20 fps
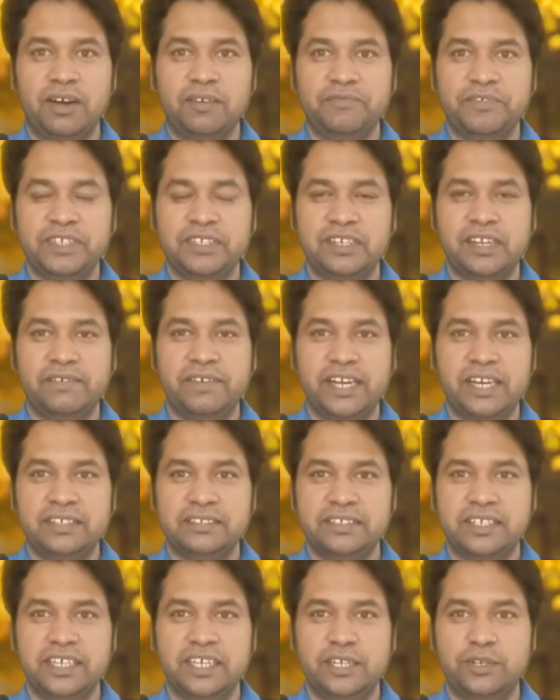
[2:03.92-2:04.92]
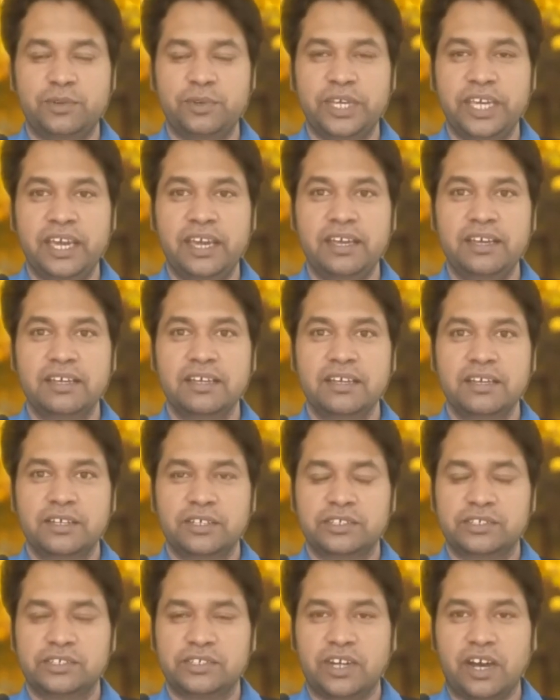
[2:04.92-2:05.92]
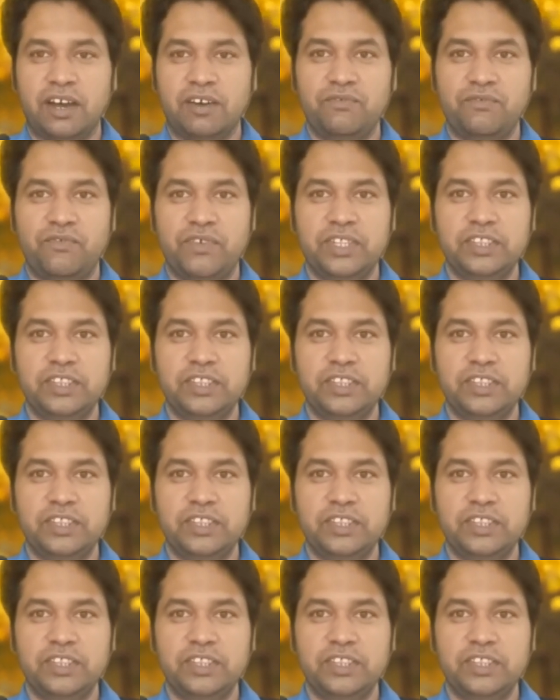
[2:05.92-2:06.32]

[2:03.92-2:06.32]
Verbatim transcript: ஆஃபீஸில் வேலை செய்யக்கூடிய ஸ்டாஃப்